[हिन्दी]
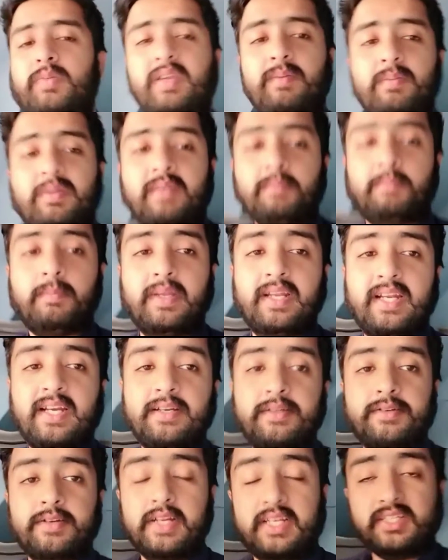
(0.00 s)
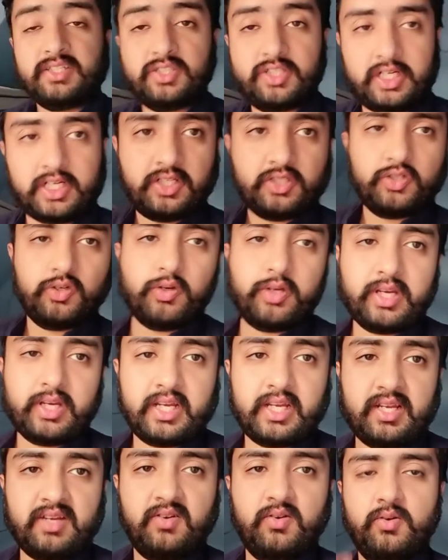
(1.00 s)
अभी अभी मेरा ड्रेस चेंज हो
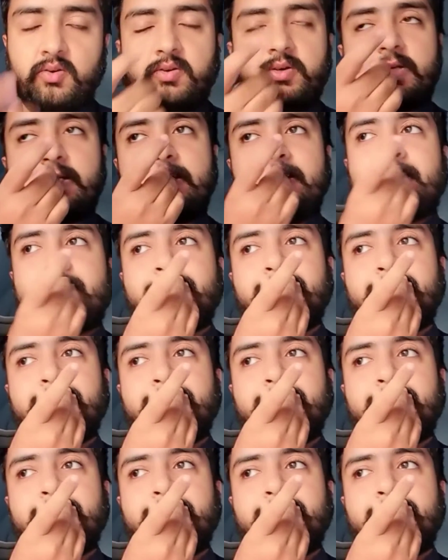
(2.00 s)
गया और